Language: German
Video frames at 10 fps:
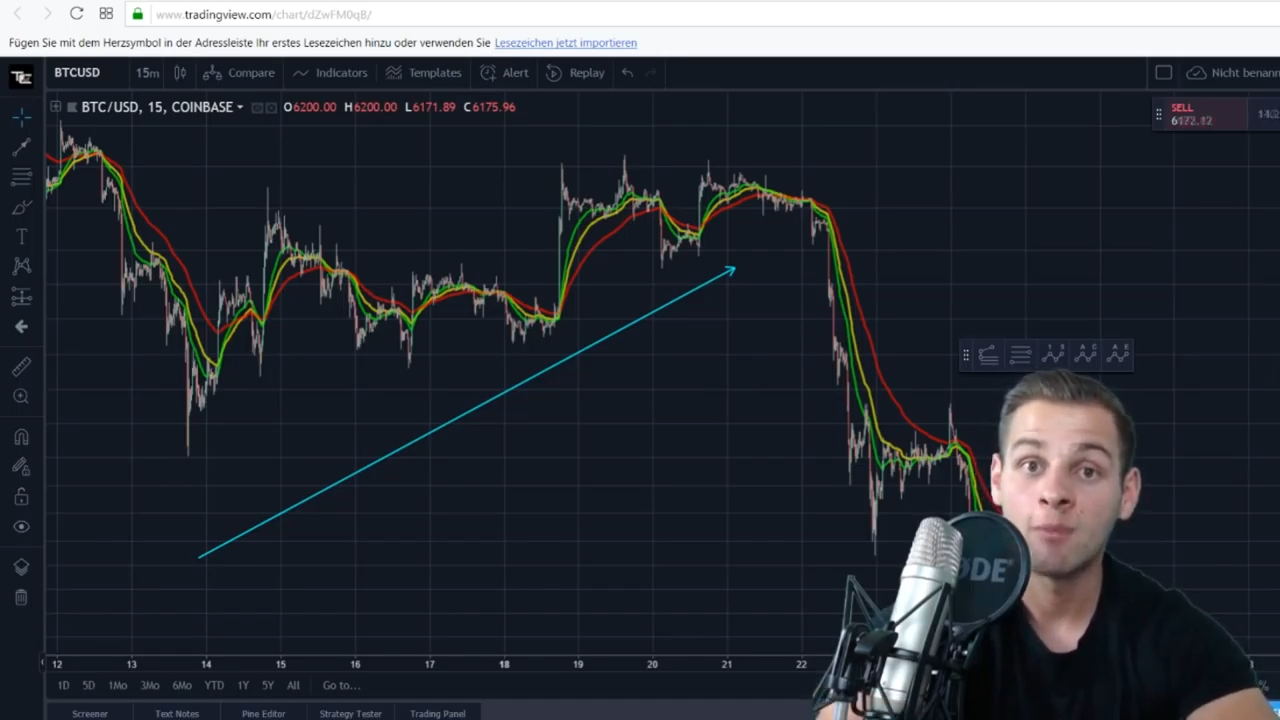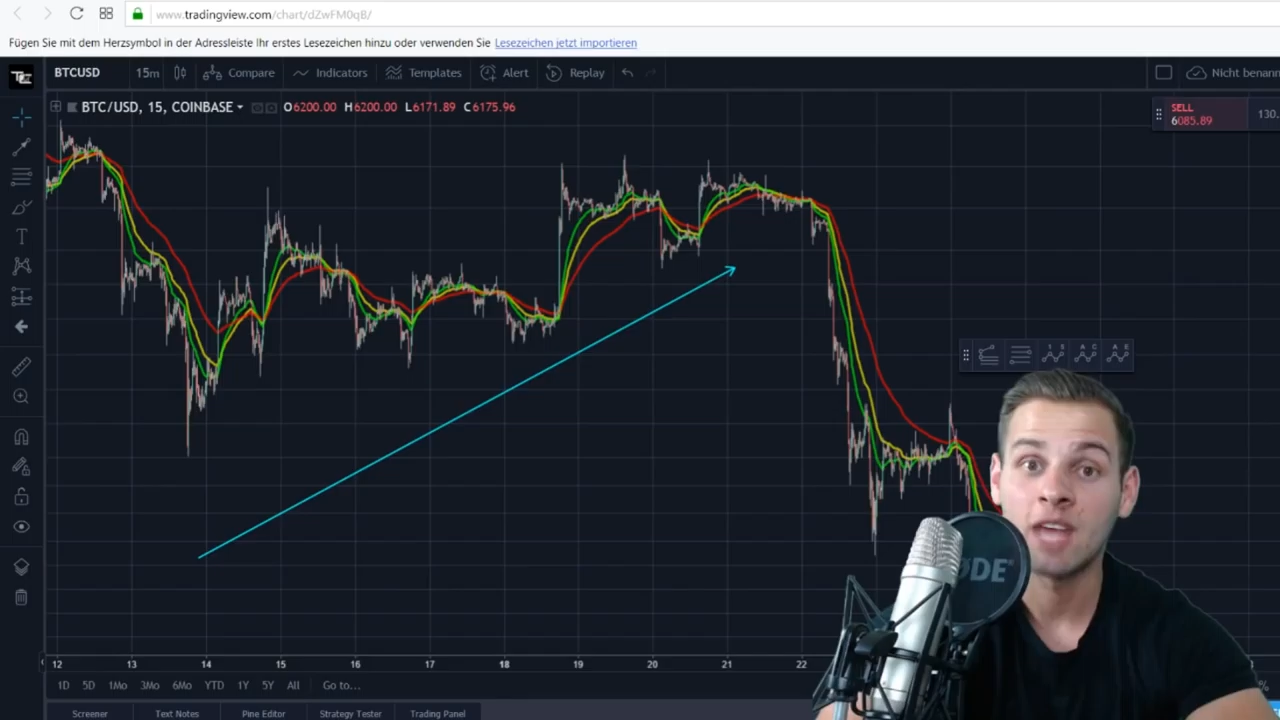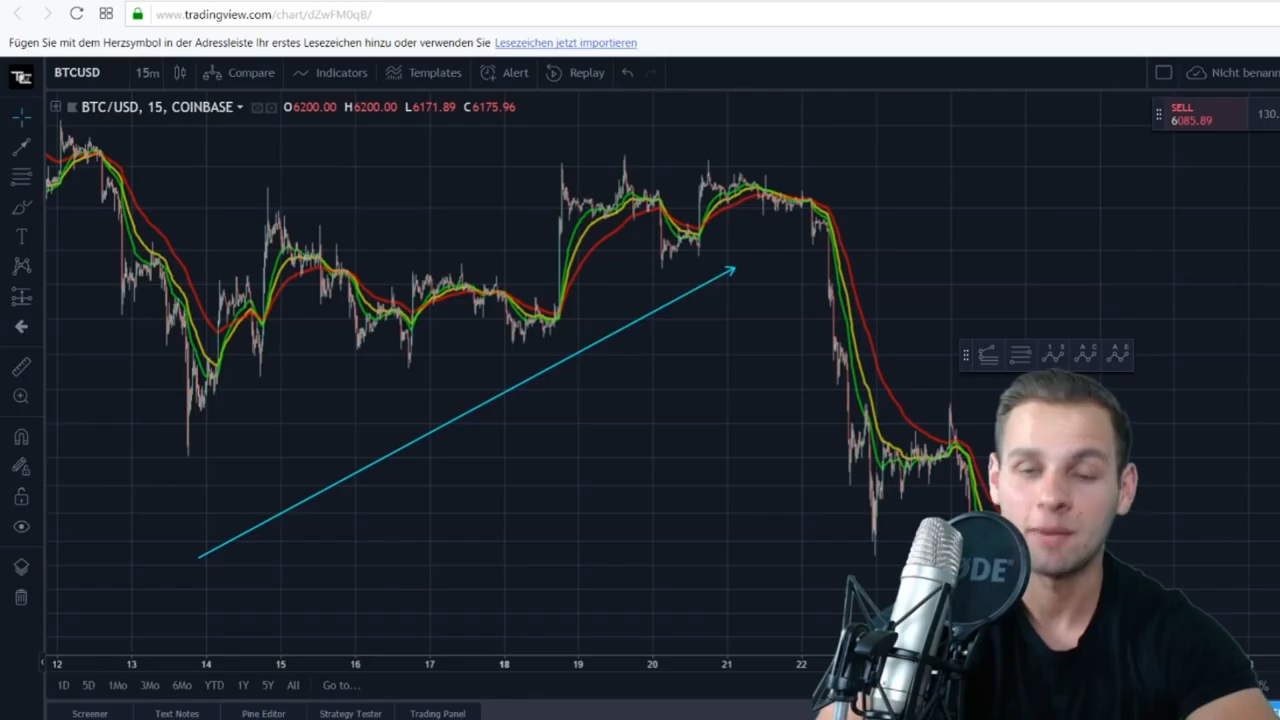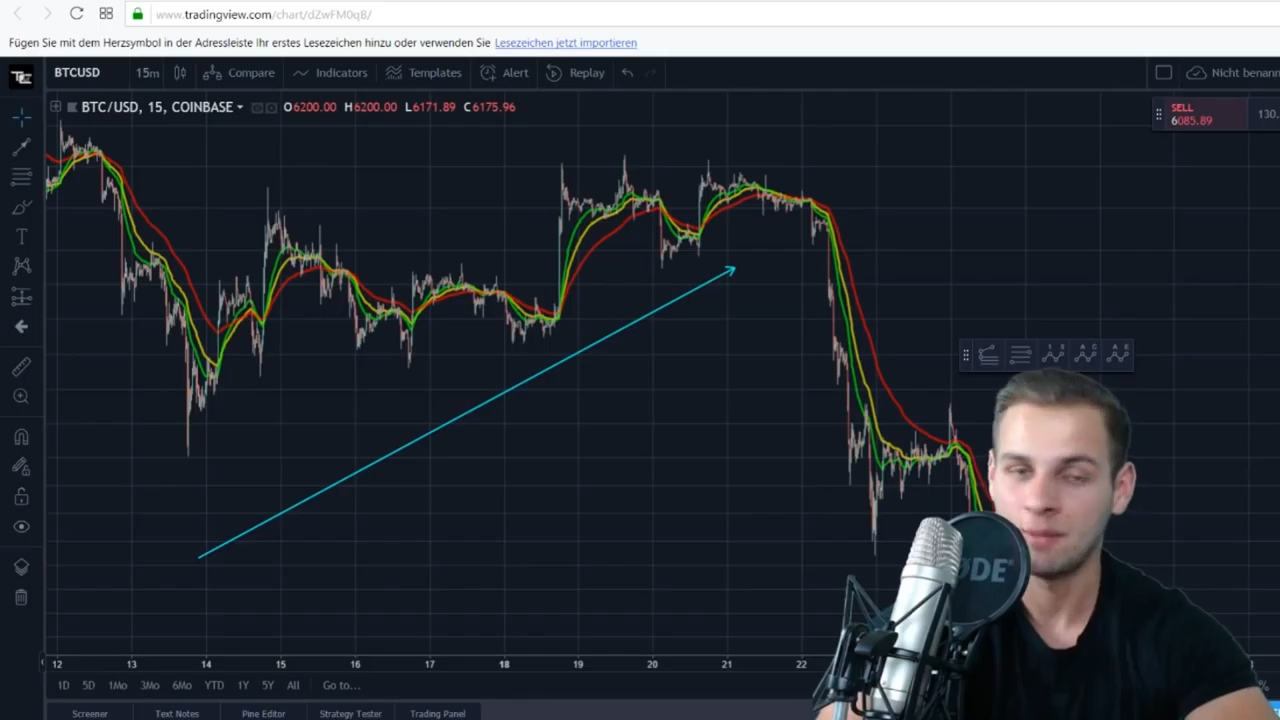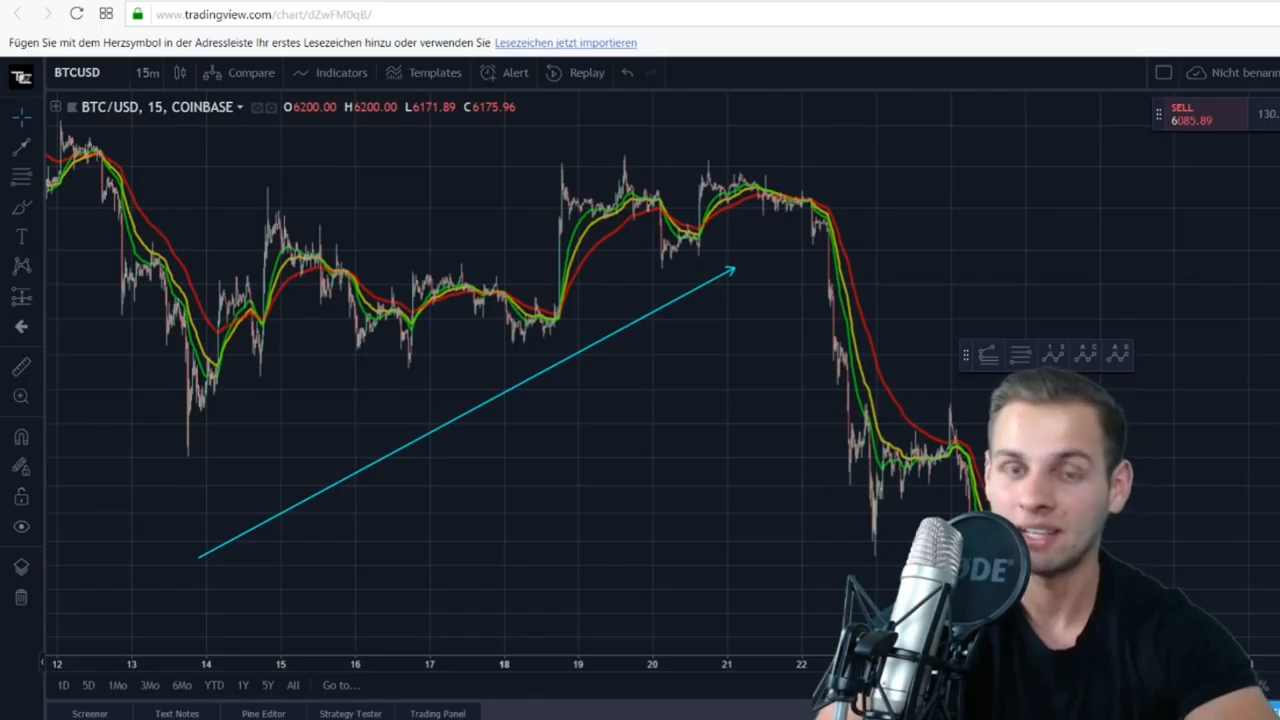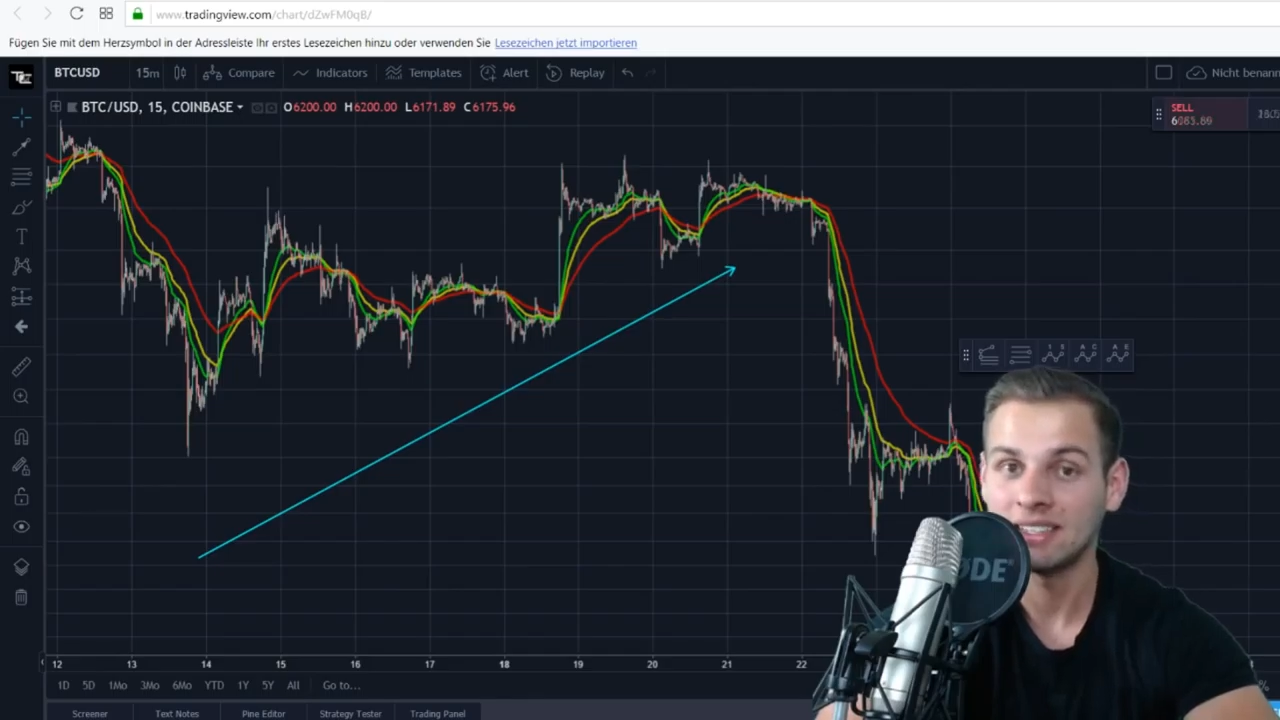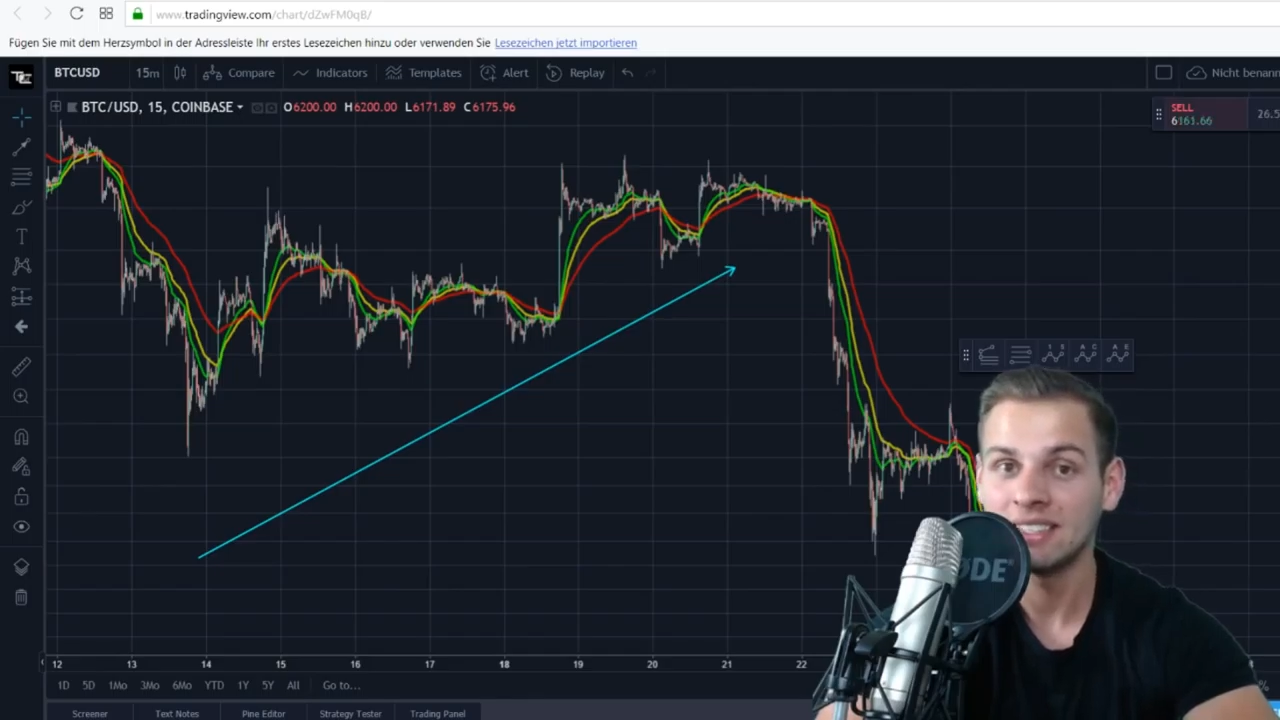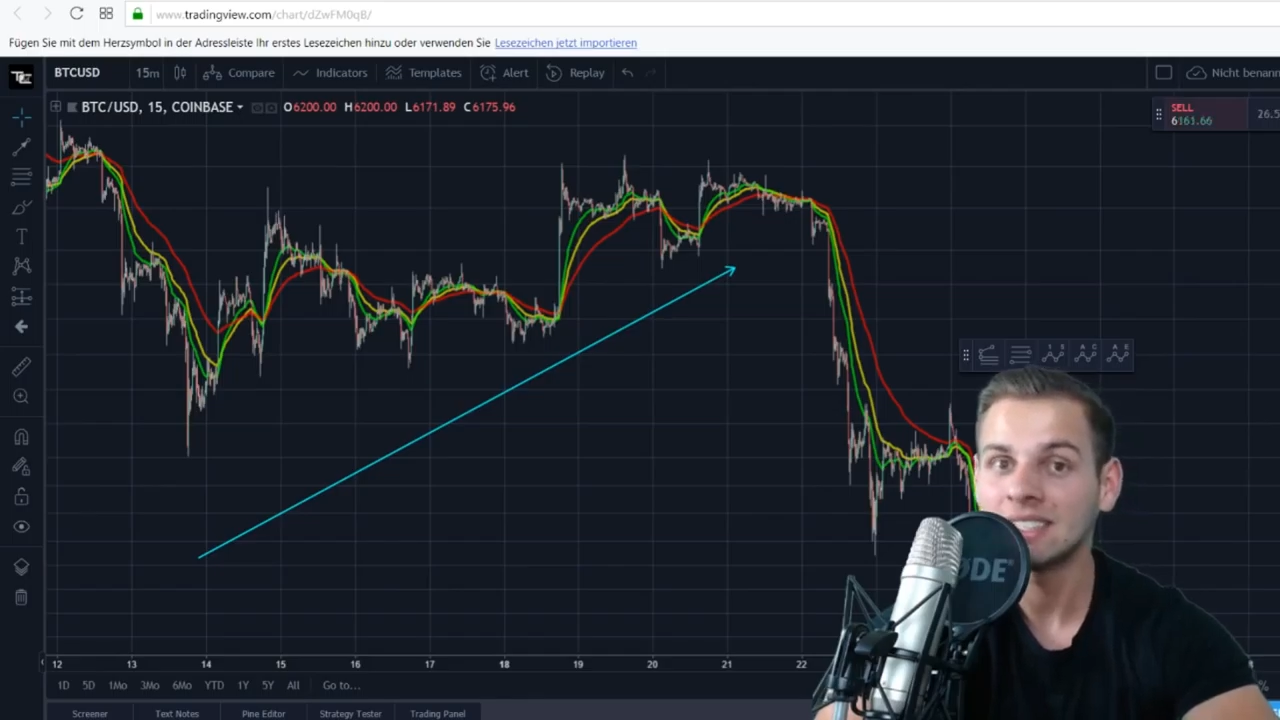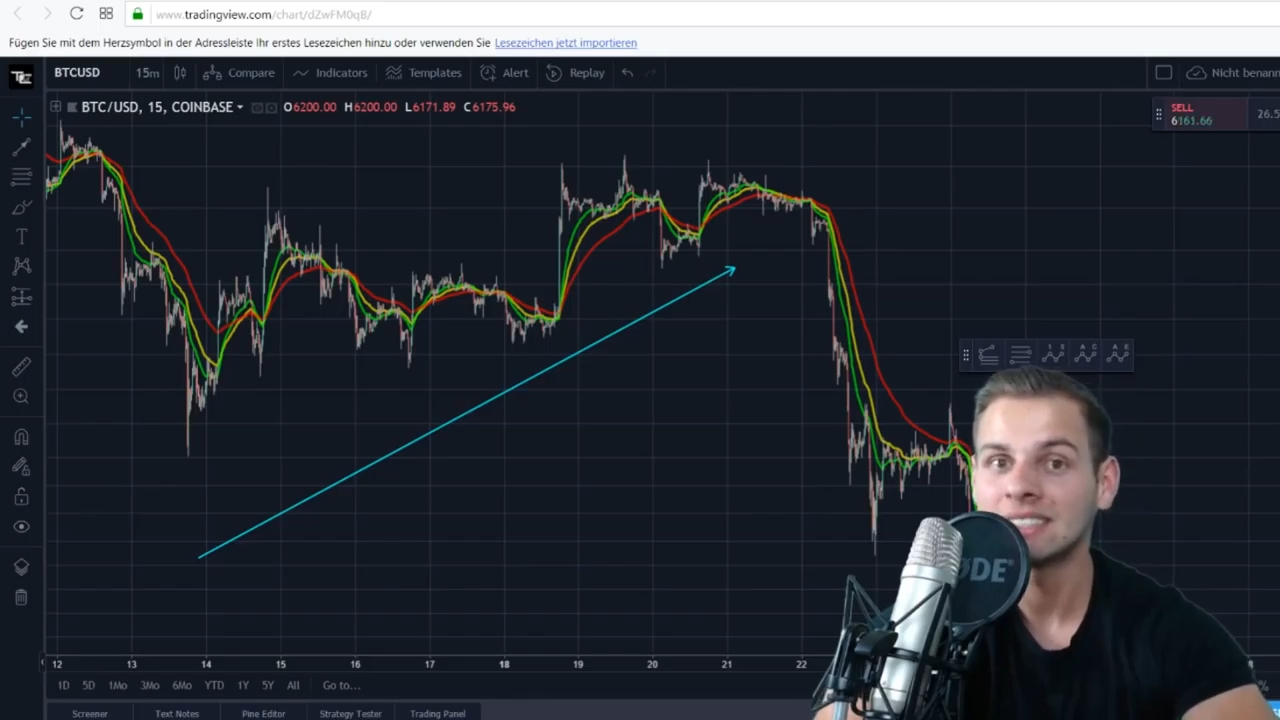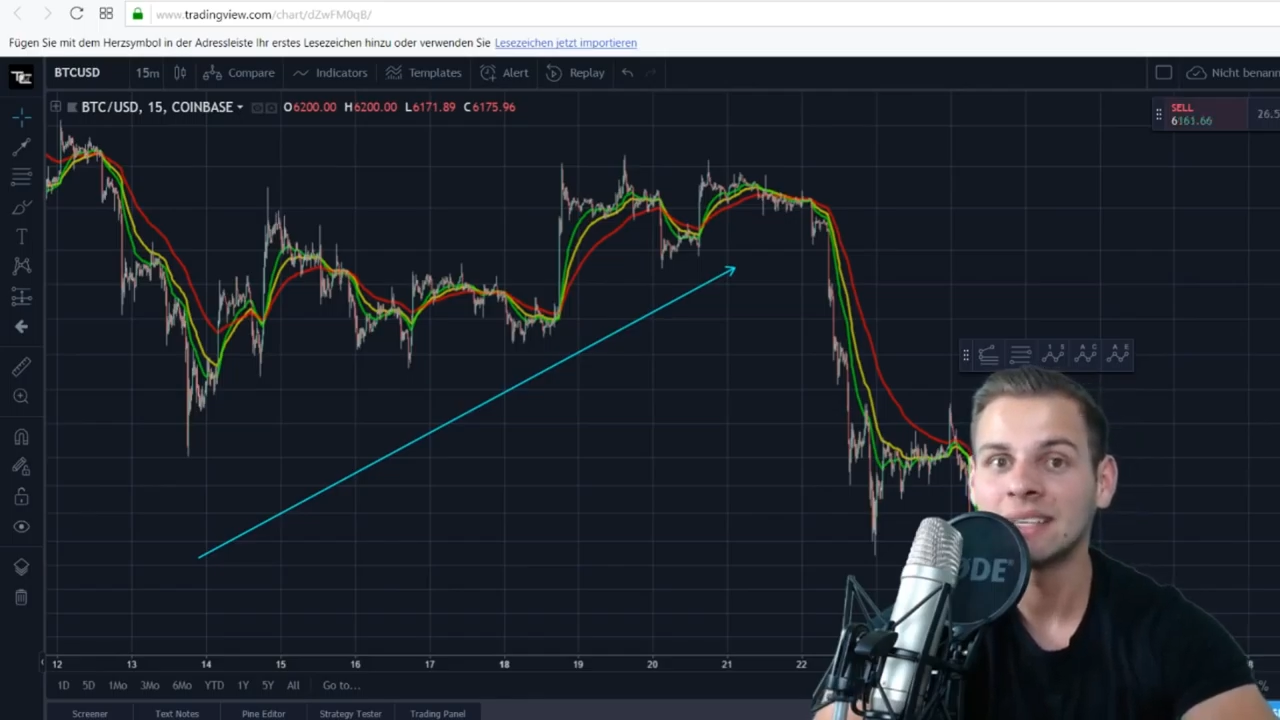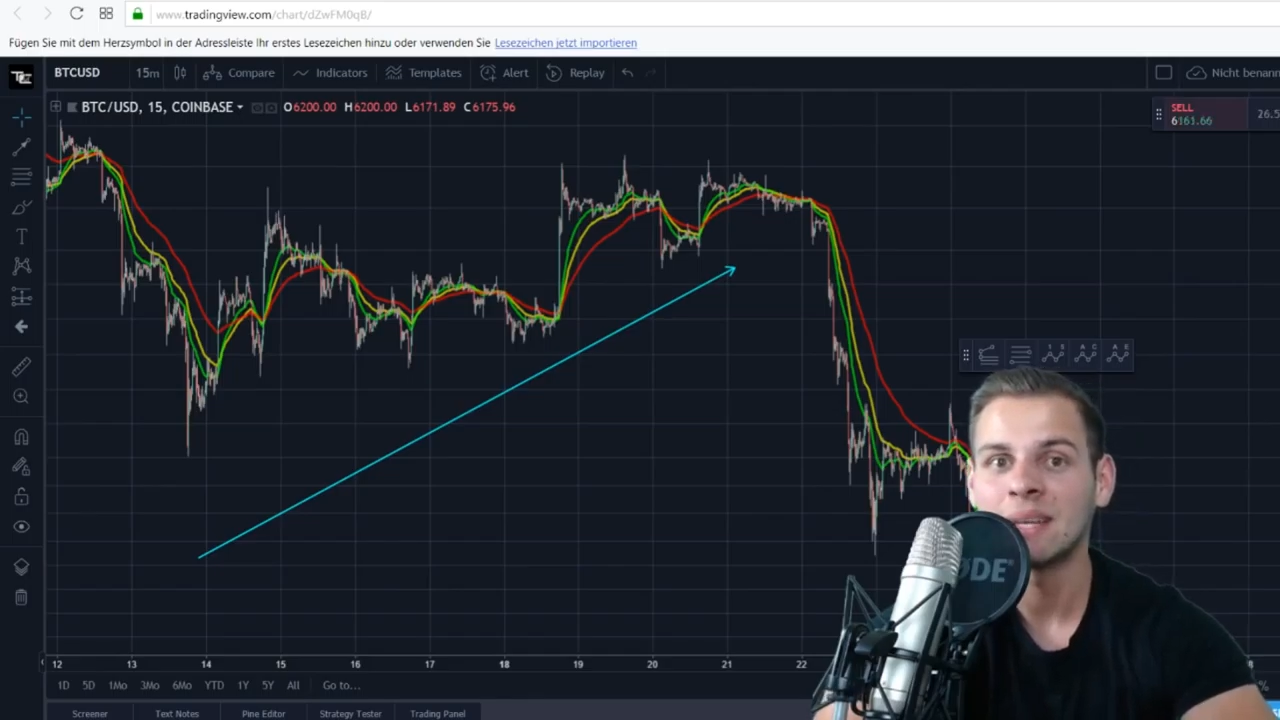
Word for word: Wir haben den MACD gesehen,